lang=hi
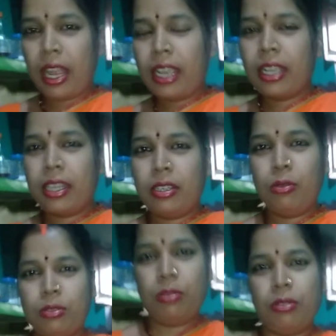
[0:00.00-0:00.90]
लाइक करें
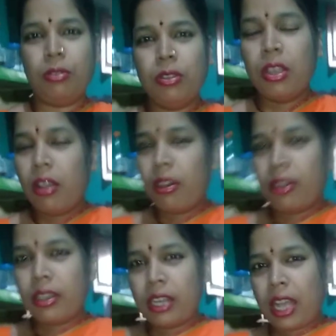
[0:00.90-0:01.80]
दोस्तों
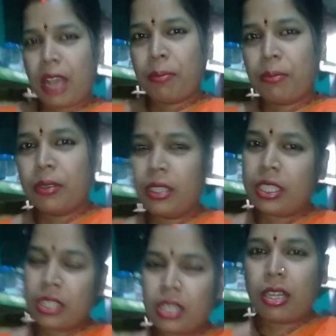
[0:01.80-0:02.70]
और आप
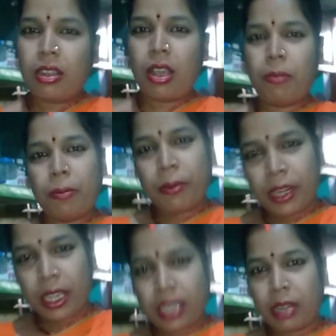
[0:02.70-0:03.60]
इसी तरह आप
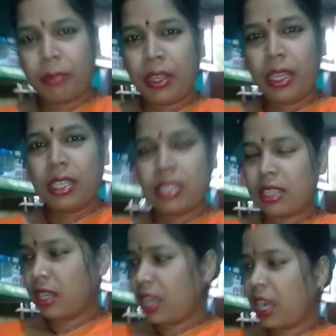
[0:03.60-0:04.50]
अपने घर में
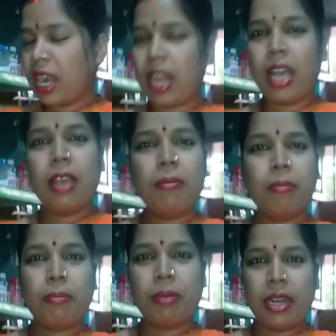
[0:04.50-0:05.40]
इस तरह का काढ़ा
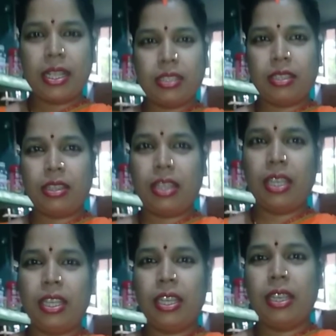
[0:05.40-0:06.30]
बना
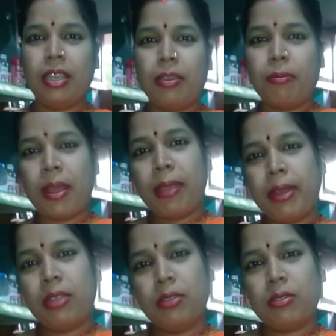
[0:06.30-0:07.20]
सकते हैं बाय
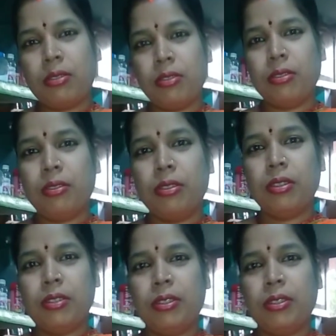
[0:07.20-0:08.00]
बाय दोस्तों